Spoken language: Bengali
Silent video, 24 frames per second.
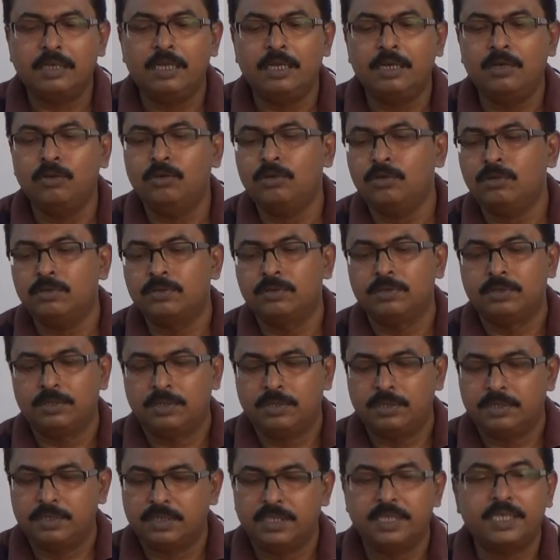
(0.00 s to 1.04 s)
এলো
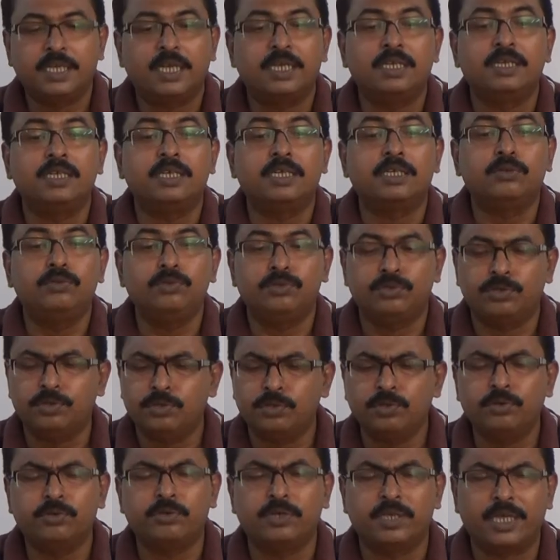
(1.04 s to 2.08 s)
সেটা নিয়ে একটু
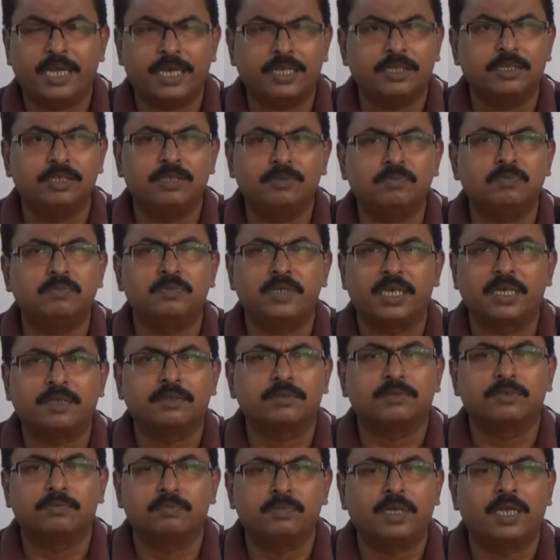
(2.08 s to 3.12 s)
ছোট করে একদম
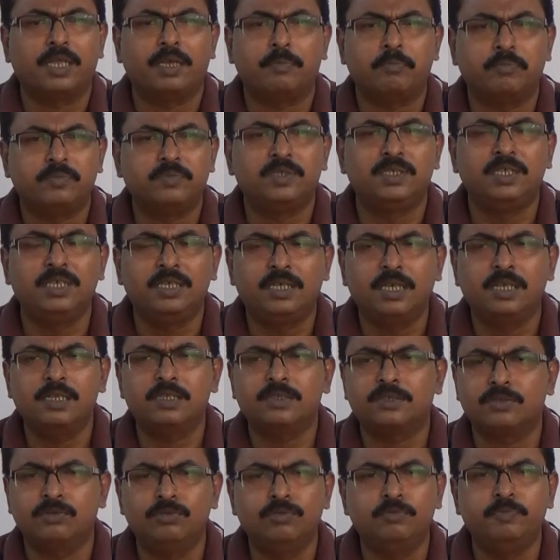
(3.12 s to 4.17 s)
মানে
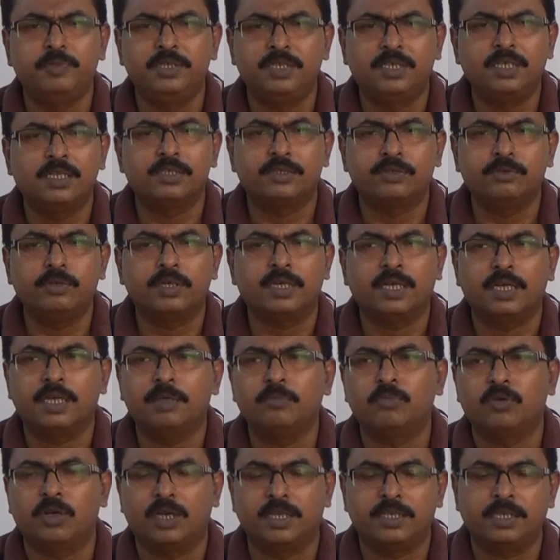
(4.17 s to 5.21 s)
ডিটেলস খুব ডিটেলস তো এখানে
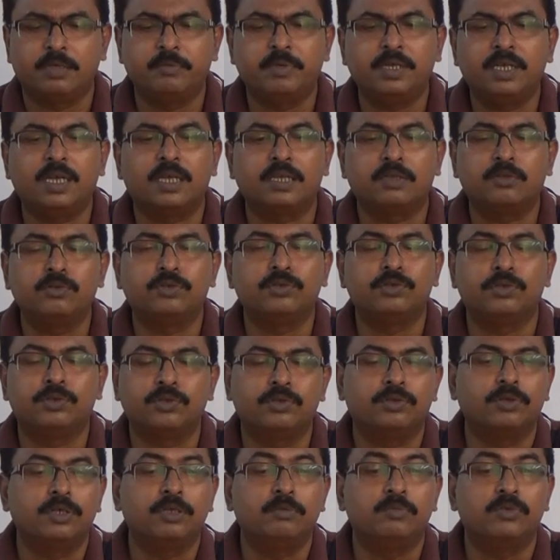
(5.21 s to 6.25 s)
বলা যাবে না একটু ছোট
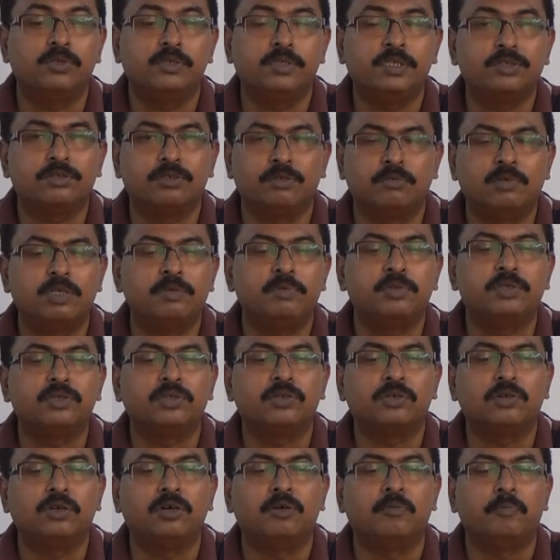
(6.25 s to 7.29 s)
করেই বলছি সময়
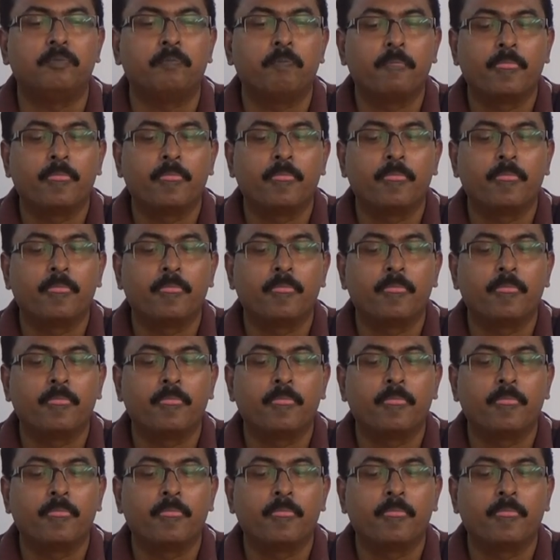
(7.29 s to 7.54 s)
ভীষণ কম